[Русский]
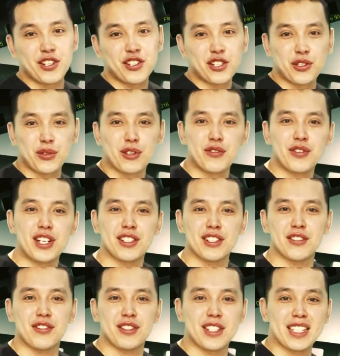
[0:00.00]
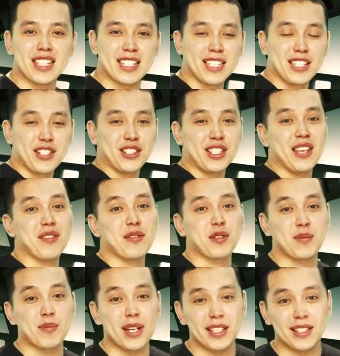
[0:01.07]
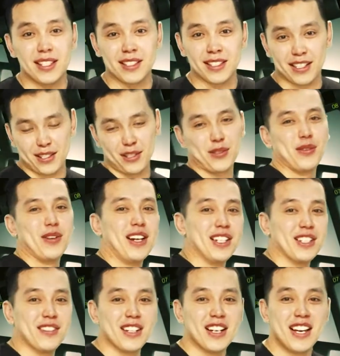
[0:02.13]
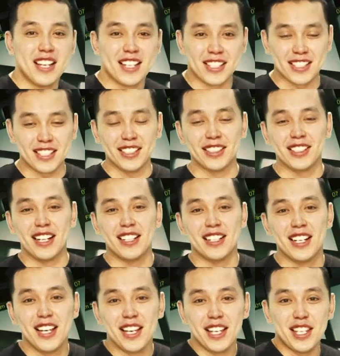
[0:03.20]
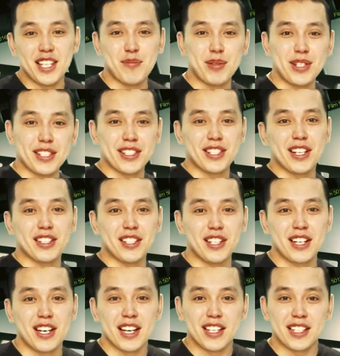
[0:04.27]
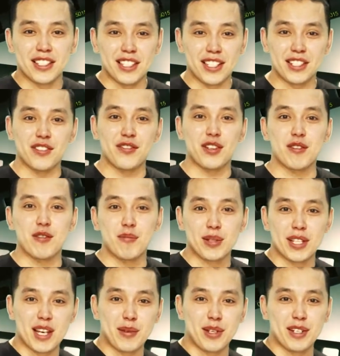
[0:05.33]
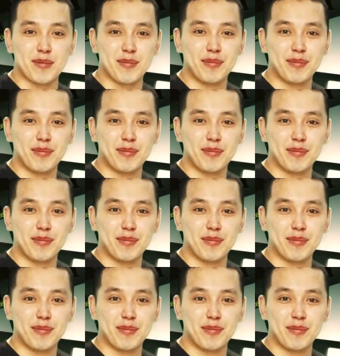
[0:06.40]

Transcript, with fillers: Режиссер вырезал все сцены с Кевином Спейси из-за сексуального скандала и переснял их с Кристофером Пламером.